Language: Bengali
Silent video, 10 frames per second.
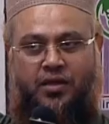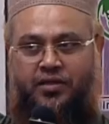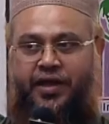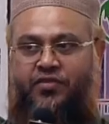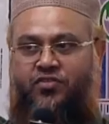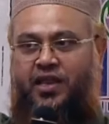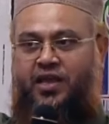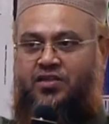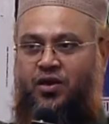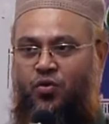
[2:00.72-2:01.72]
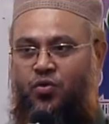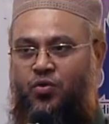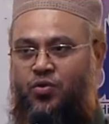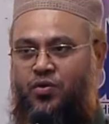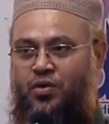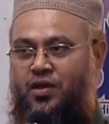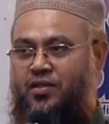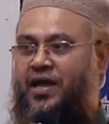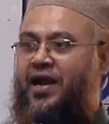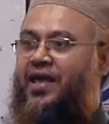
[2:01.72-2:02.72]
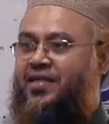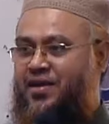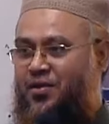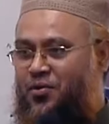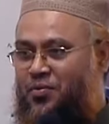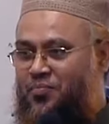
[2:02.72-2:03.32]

তার স্ত্রী কি ছিল দাঁড়াইয়া ছিল